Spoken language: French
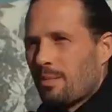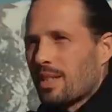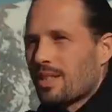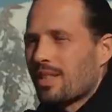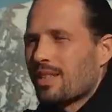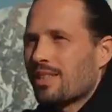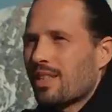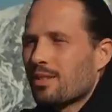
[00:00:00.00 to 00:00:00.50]
Eh bien,
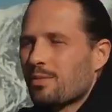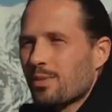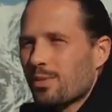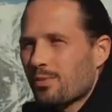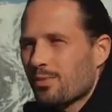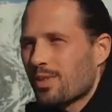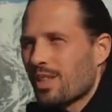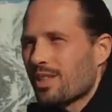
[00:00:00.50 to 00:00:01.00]
c'est exactement
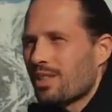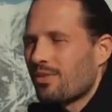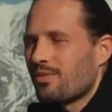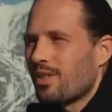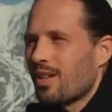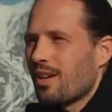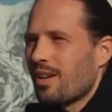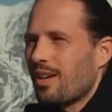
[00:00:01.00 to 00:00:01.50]
ce qu'on cherche à
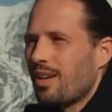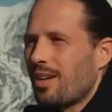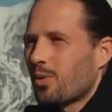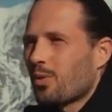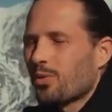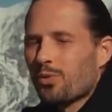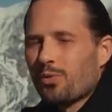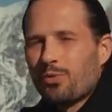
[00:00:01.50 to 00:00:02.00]
faire
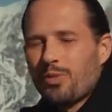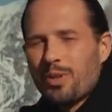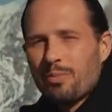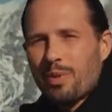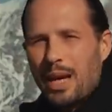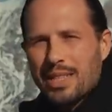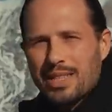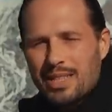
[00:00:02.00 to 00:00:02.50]
quand on fait
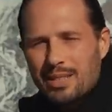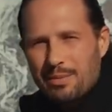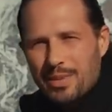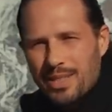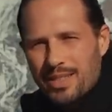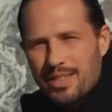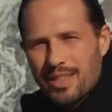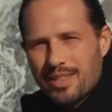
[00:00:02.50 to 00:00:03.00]
une pratique
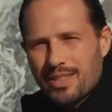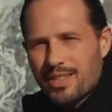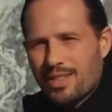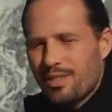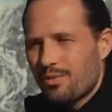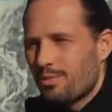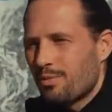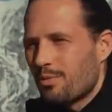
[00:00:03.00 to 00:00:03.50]

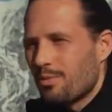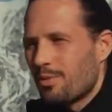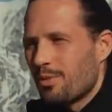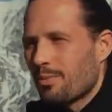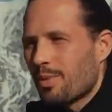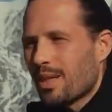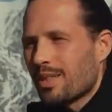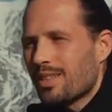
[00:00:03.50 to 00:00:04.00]
méditative ou
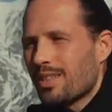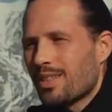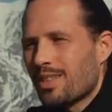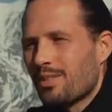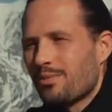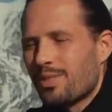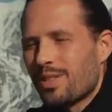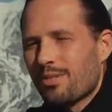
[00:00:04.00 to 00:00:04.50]
une pratique
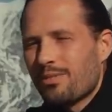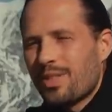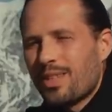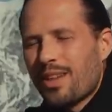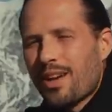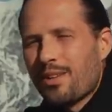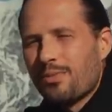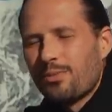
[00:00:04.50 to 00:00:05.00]
qui nous
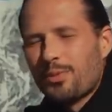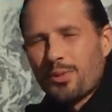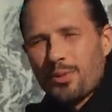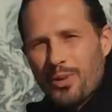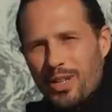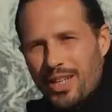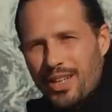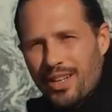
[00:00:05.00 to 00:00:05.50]
invite à nous
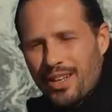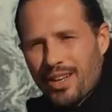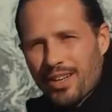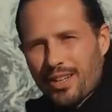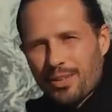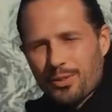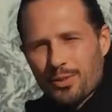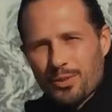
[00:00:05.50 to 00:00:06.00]
relier
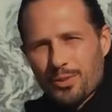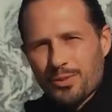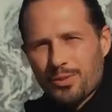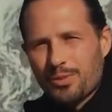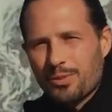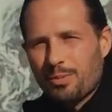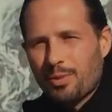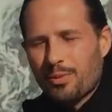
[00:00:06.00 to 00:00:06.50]
à quelque
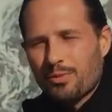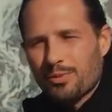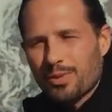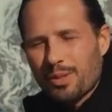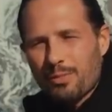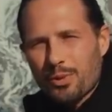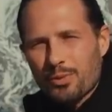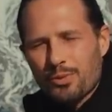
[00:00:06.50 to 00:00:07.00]
chose de
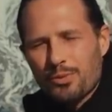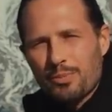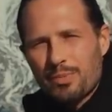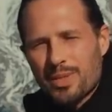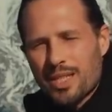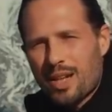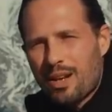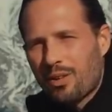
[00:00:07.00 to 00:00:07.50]
profondément
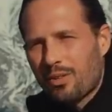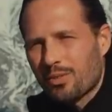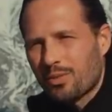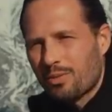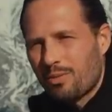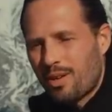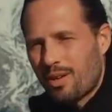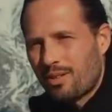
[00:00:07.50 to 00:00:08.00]
subtil en
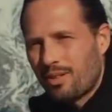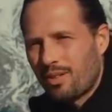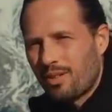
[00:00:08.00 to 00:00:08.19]
soi.